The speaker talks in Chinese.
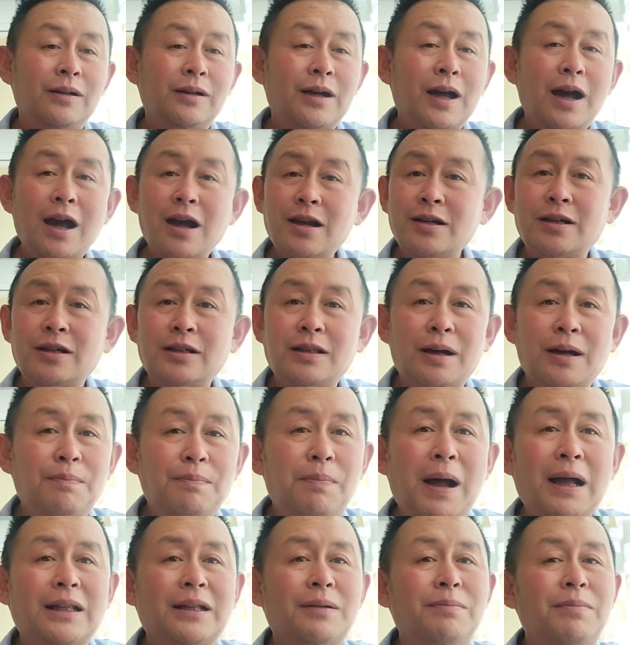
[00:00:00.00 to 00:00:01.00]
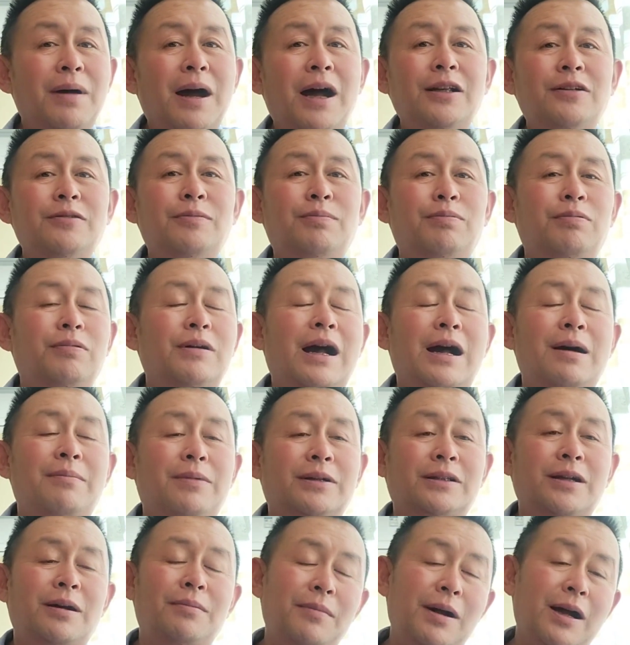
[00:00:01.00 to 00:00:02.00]
开始他爸他妈就不干
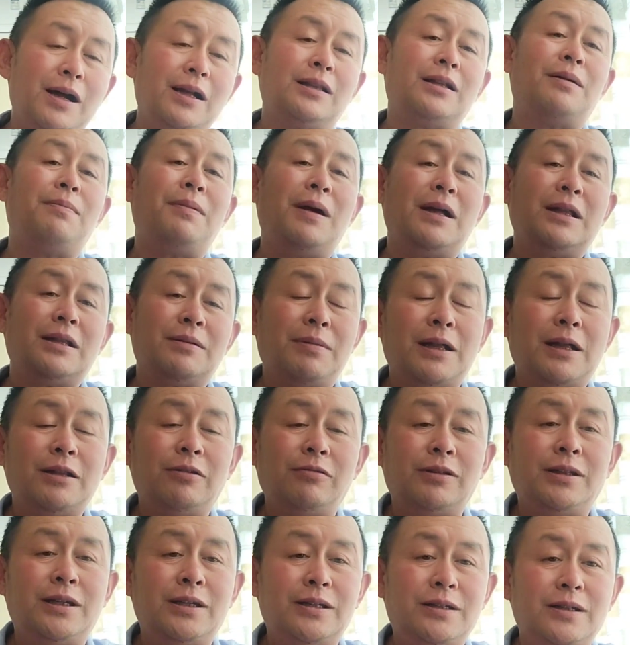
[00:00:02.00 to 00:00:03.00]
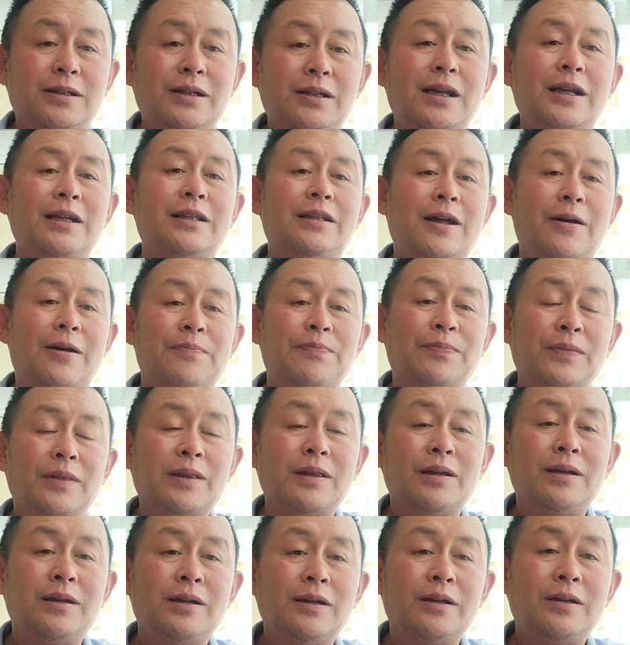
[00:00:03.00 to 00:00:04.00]
嘛，他妈他爸他妈都体制内的，
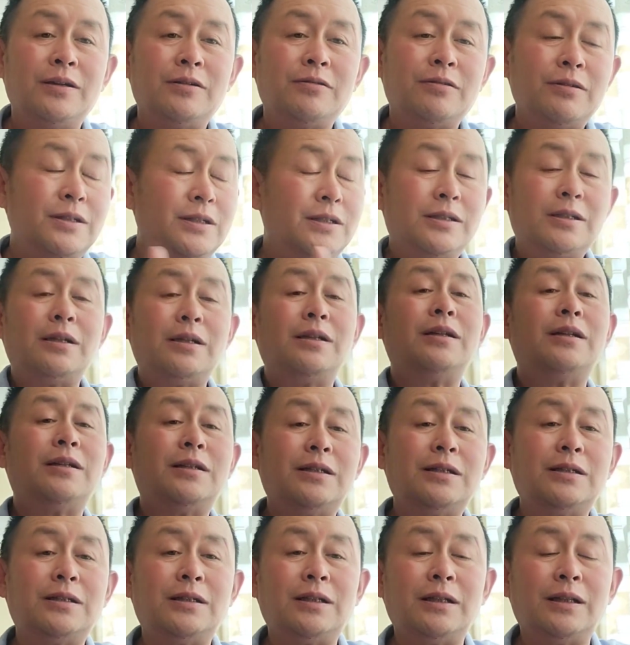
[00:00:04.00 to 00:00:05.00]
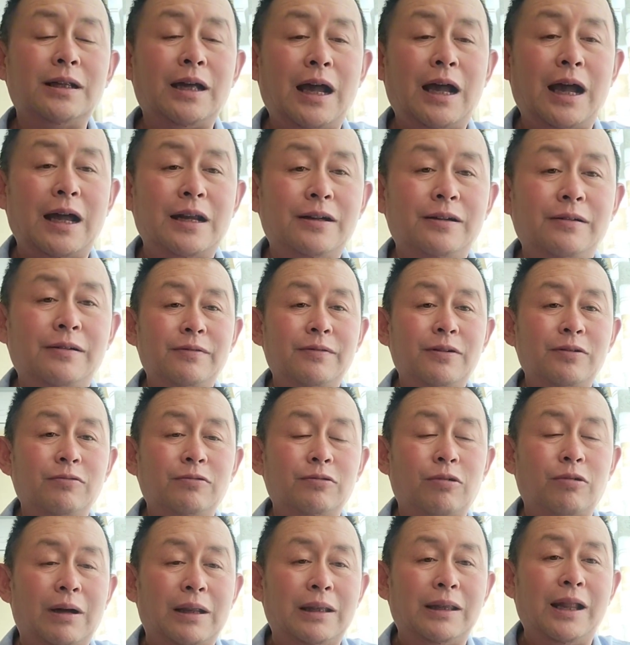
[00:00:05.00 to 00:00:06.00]
说你这上了海文
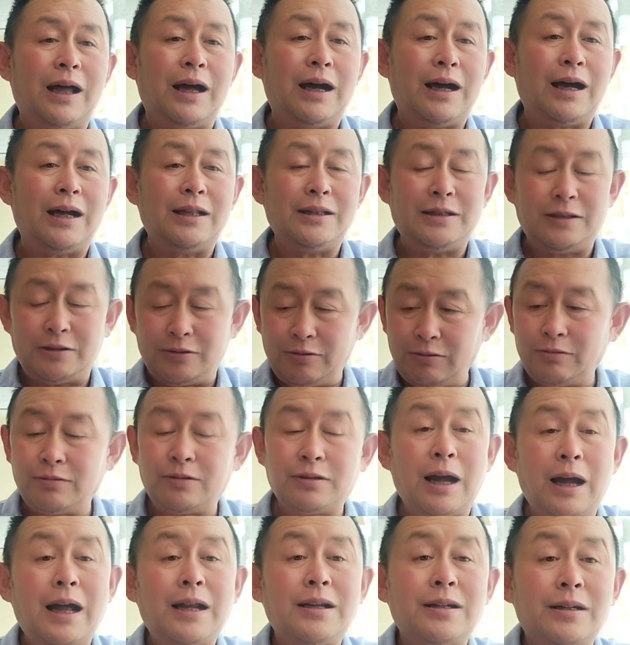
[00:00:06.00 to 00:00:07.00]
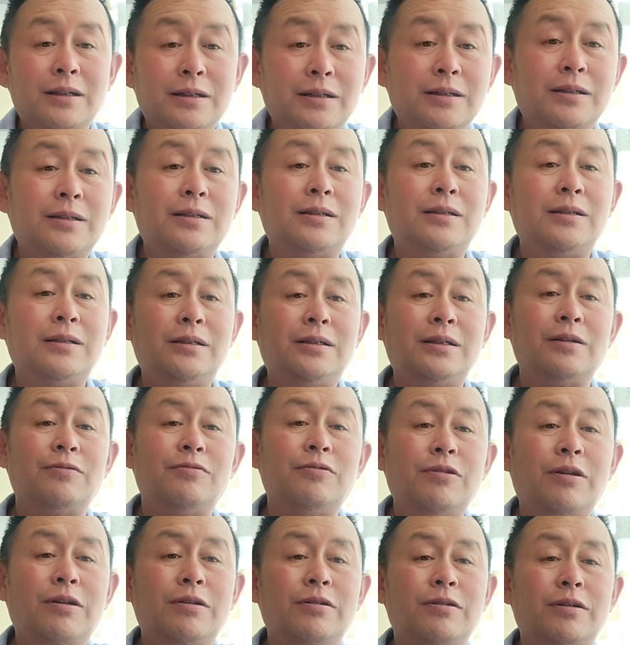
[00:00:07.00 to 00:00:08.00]
工团了啊，你就是按照正
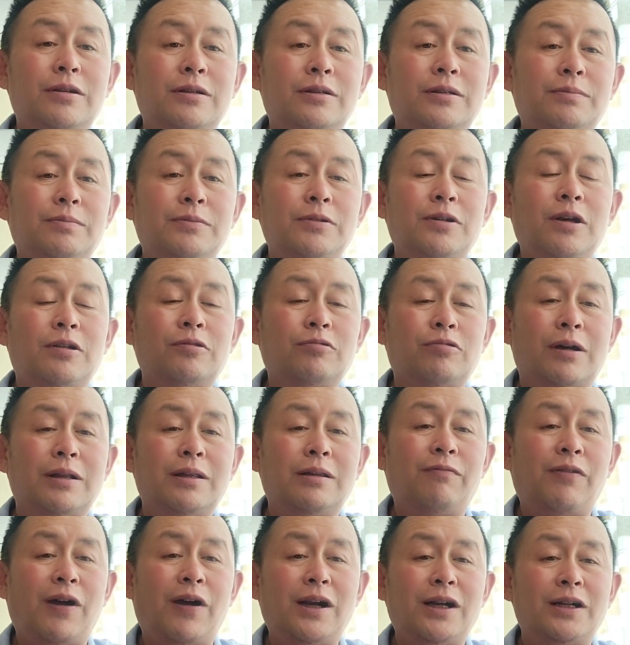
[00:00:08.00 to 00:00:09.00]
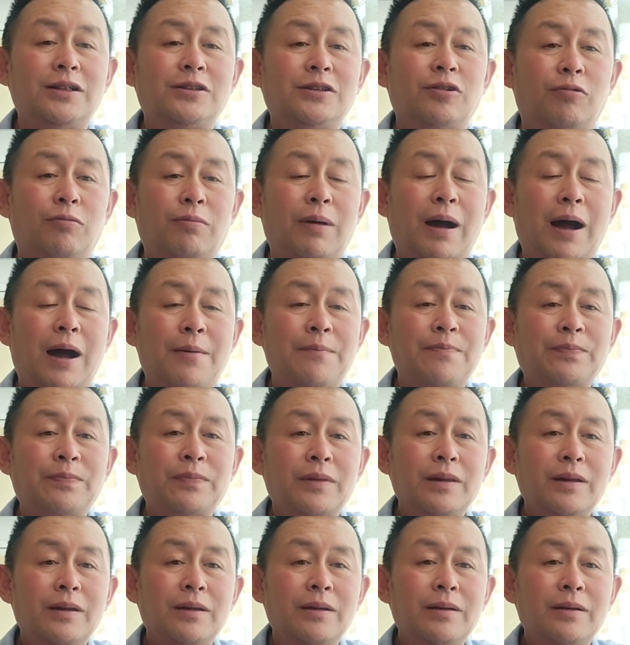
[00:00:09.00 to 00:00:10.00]
规院这么院团的发展走吧。
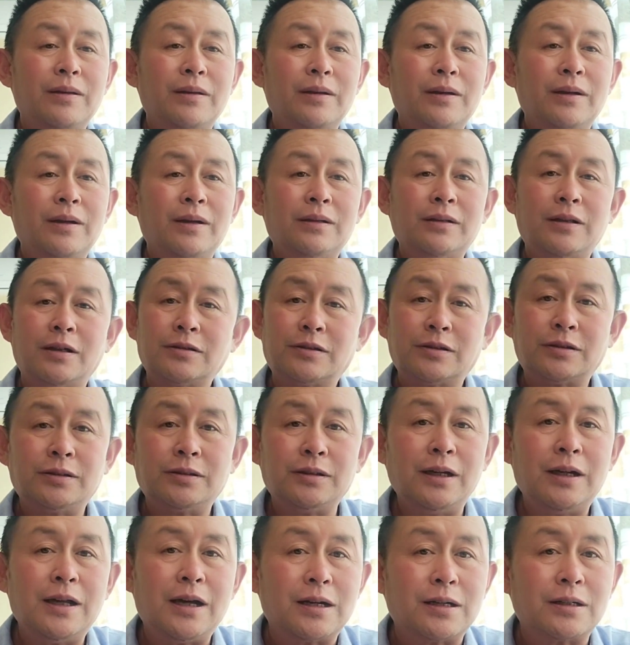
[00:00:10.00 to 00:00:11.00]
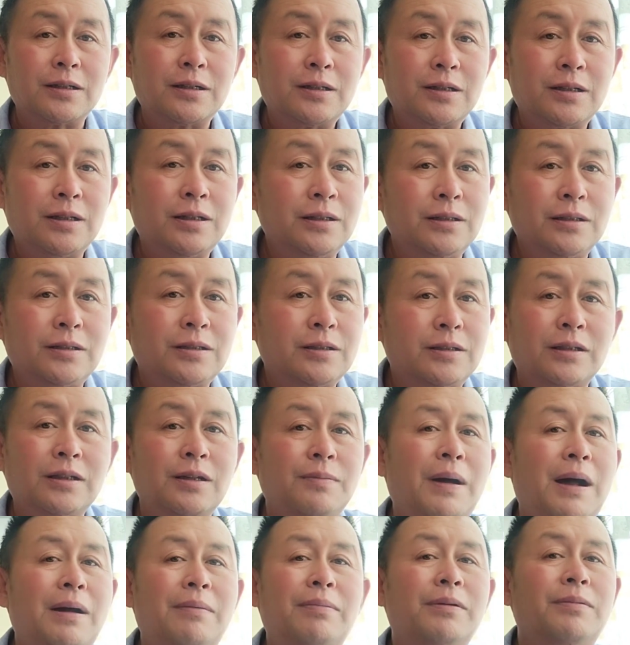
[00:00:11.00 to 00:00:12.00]
他辞两次职，
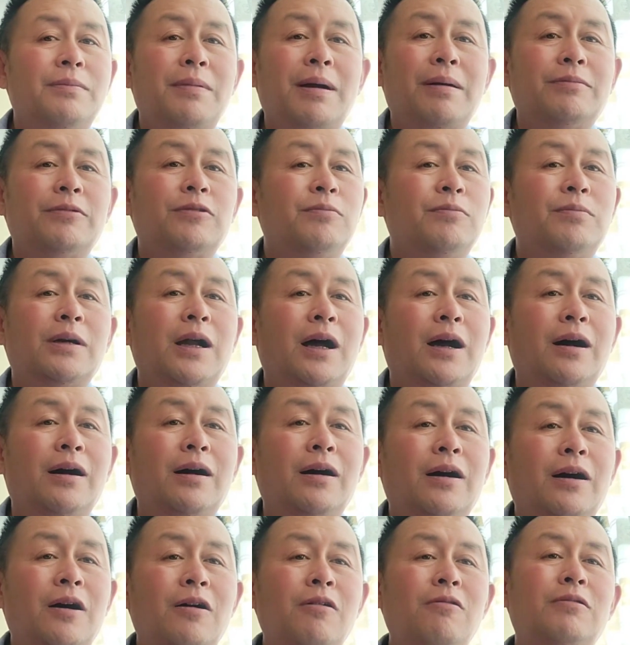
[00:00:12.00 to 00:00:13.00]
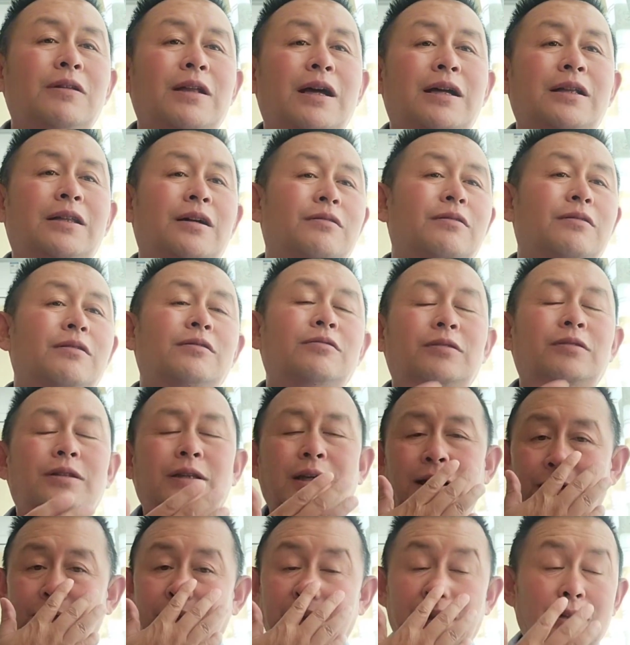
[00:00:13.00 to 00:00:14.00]
他爸爸妈妈都不让。后来他说就
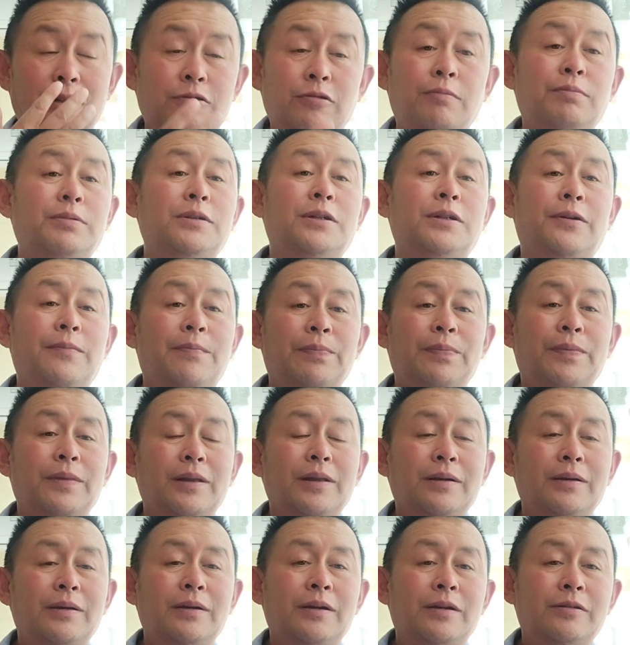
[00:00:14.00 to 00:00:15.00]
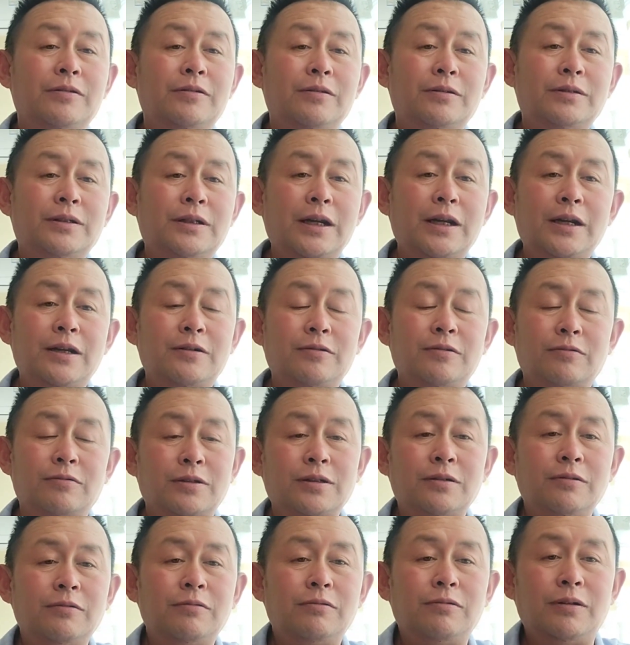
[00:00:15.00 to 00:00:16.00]
铁了心了，说不行。说这种
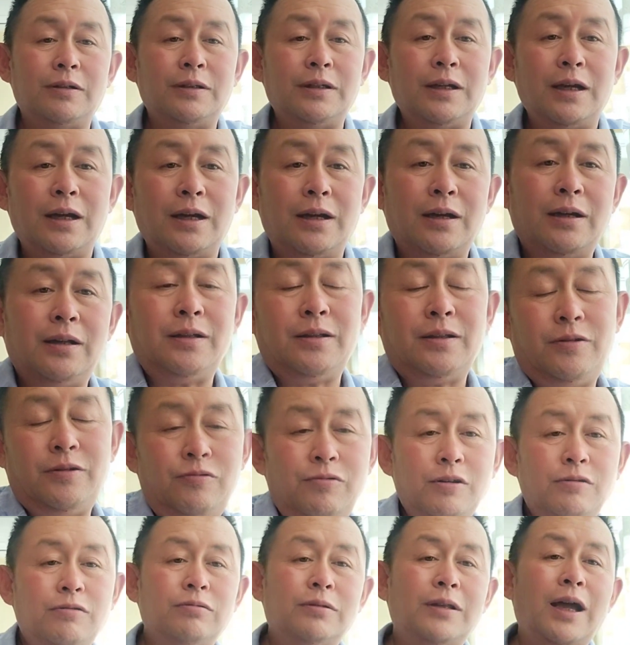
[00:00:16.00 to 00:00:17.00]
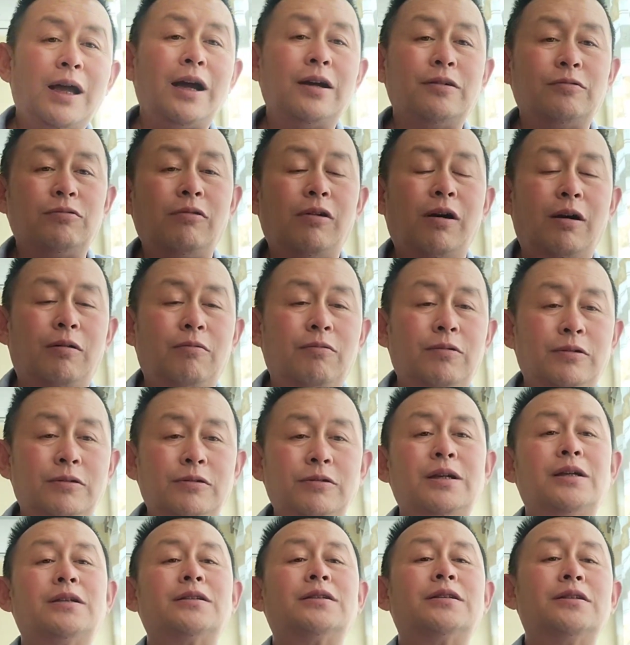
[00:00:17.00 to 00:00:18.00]
生活呢，约束太多，我
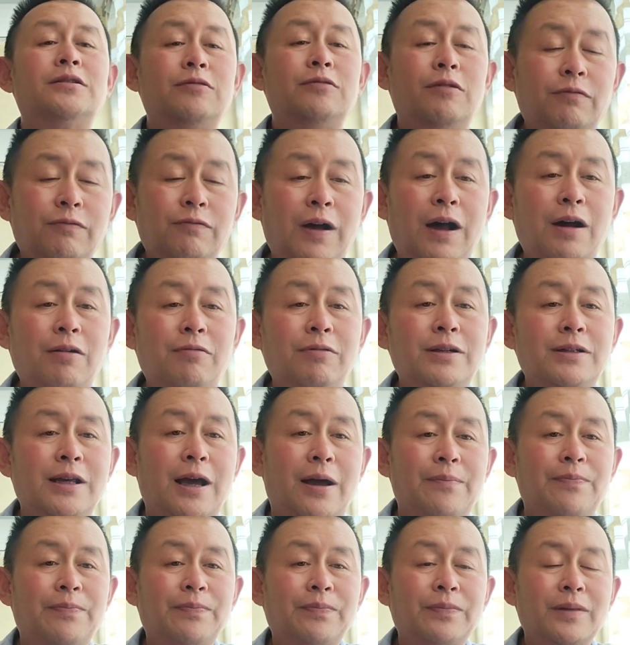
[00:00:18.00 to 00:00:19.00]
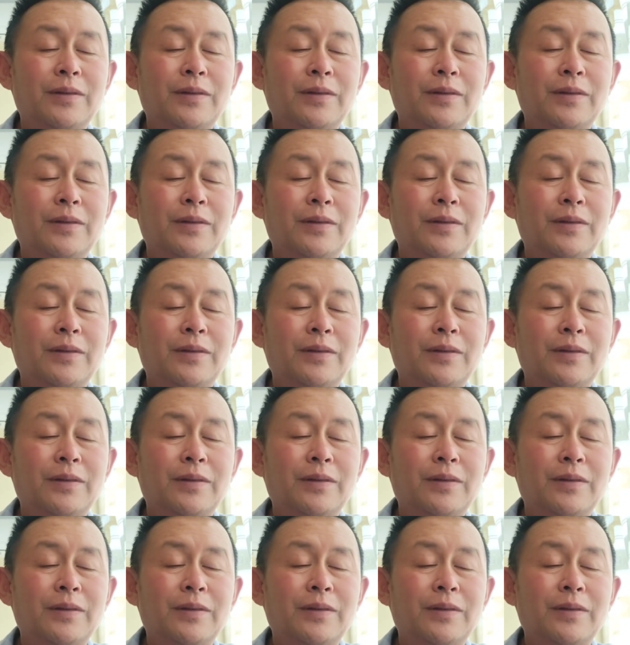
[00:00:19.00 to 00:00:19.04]
就想自由发挥一下。